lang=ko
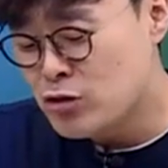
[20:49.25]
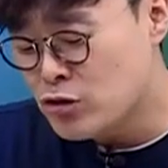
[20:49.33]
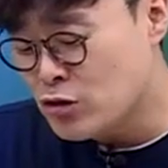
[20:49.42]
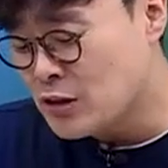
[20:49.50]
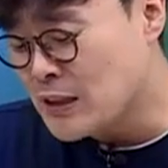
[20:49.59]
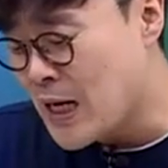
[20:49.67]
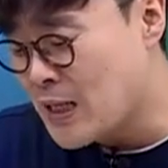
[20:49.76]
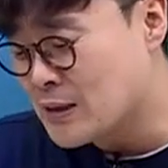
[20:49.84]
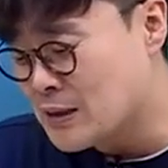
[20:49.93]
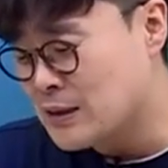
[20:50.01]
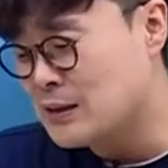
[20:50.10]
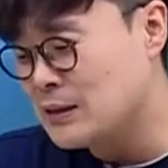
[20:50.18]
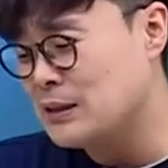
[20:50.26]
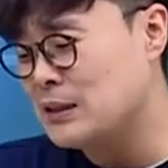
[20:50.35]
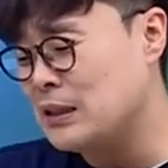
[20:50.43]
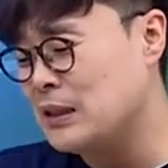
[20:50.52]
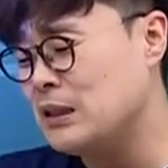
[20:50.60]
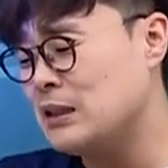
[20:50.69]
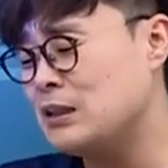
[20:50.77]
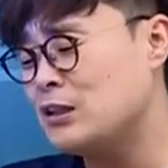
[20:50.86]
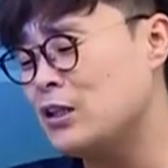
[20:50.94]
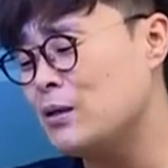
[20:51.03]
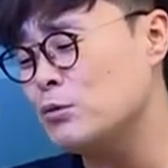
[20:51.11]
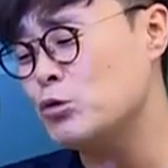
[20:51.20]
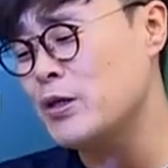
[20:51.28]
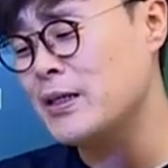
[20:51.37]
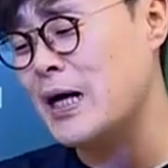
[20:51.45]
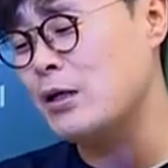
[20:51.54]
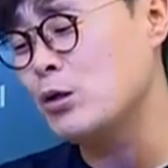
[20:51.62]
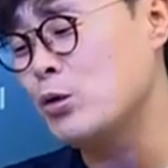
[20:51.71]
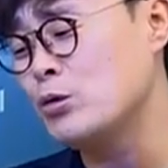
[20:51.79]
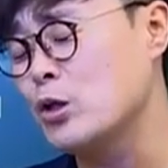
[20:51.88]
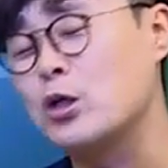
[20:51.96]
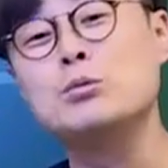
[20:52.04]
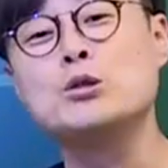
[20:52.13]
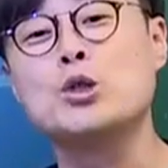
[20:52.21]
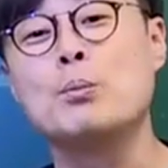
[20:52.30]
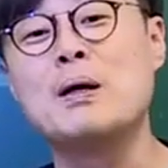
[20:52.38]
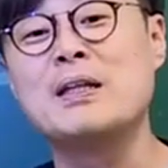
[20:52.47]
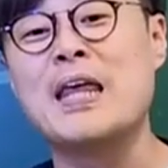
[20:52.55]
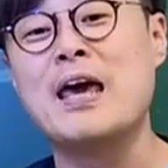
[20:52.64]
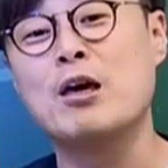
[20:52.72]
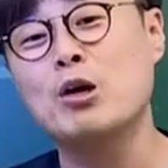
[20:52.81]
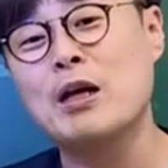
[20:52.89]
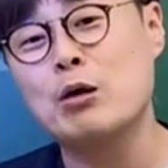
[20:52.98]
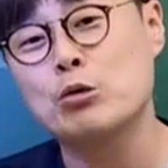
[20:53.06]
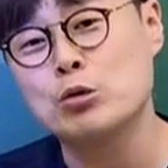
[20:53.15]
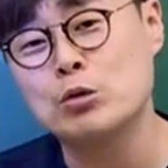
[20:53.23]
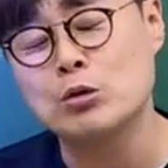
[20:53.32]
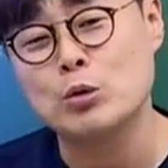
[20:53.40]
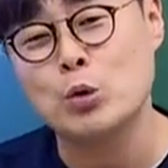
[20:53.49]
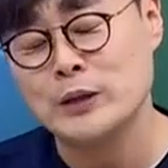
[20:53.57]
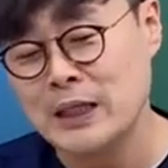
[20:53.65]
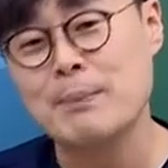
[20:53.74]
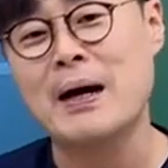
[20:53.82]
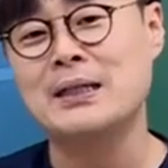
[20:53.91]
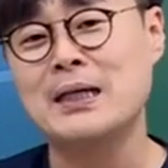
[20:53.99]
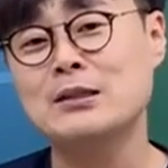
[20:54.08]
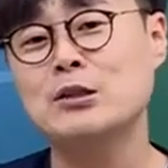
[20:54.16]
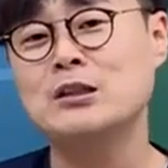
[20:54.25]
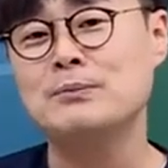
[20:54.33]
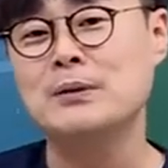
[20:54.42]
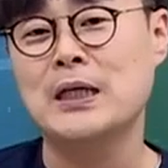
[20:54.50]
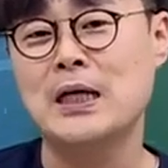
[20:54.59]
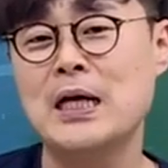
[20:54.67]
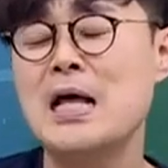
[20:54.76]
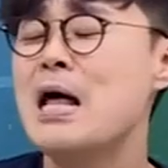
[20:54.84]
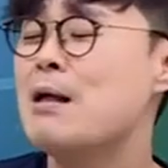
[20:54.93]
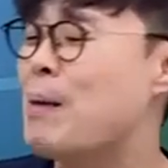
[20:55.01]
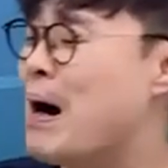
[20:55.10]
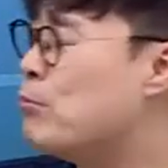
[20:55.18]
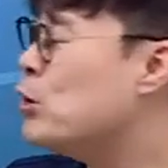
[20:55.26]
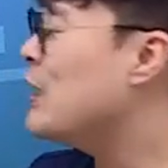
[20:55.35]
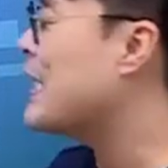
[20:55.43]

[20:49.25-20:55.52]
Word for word: 수능이라는 이 시험을 위해 달려온 여러분 정말 대견하고 고생 많이 하셨습니다. 마무리